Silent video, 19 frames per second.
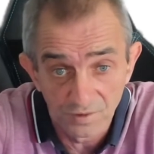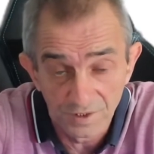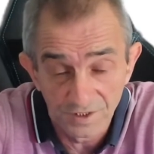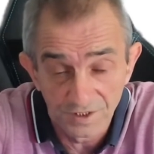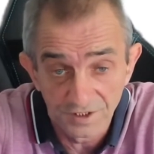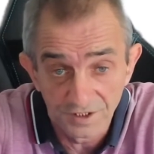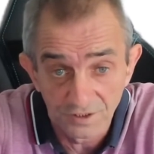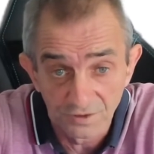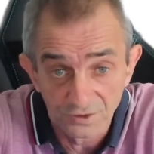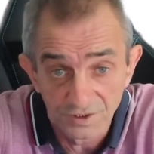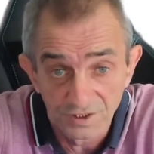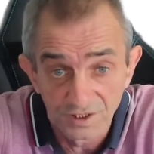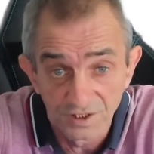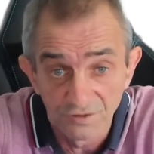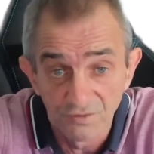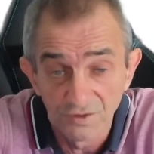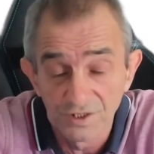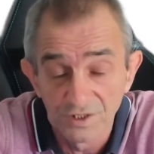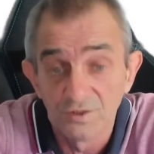Ils étaient
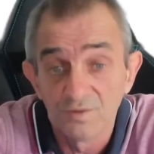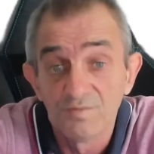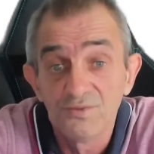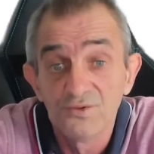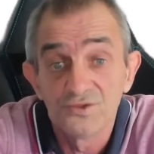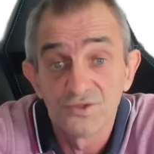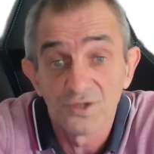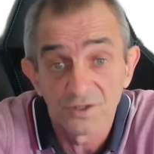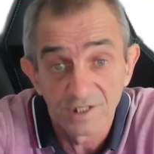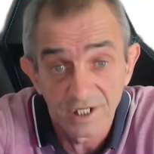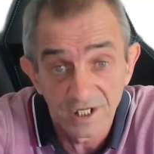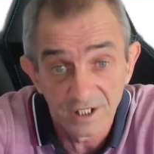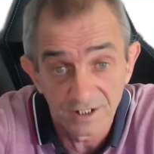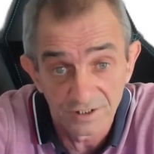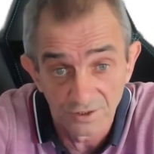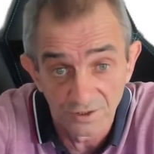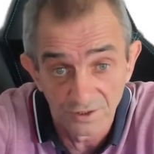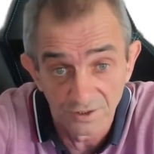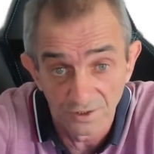constitués de plusieurs
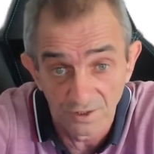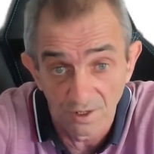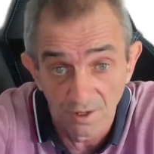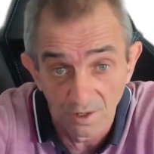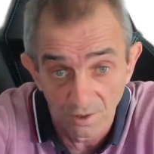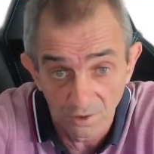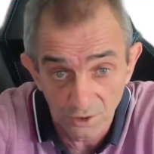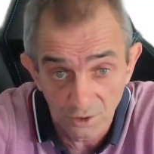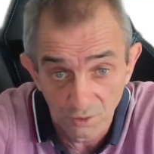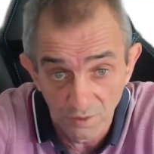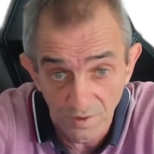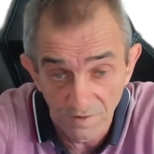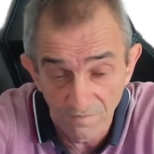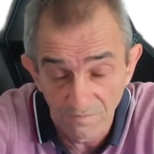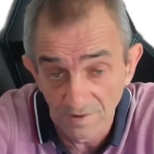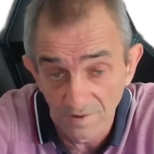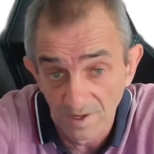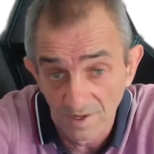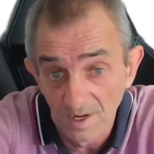cathodes en
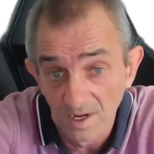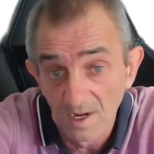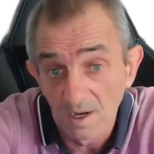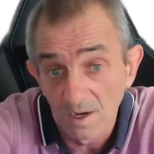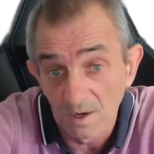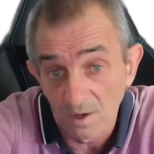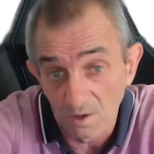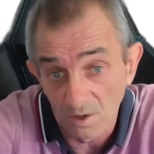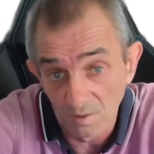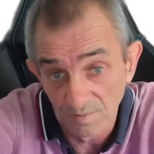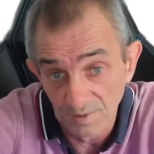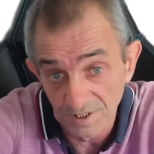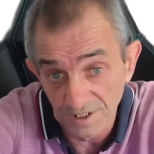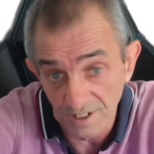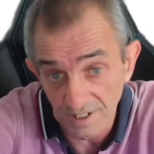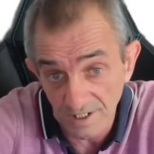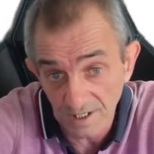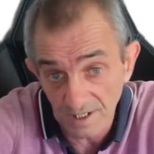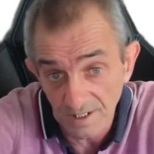cuivre remplies
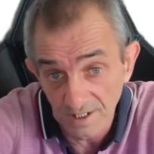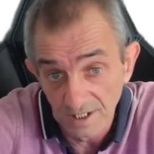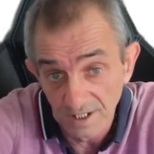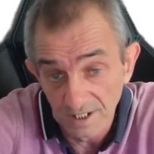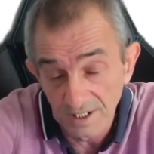d'air,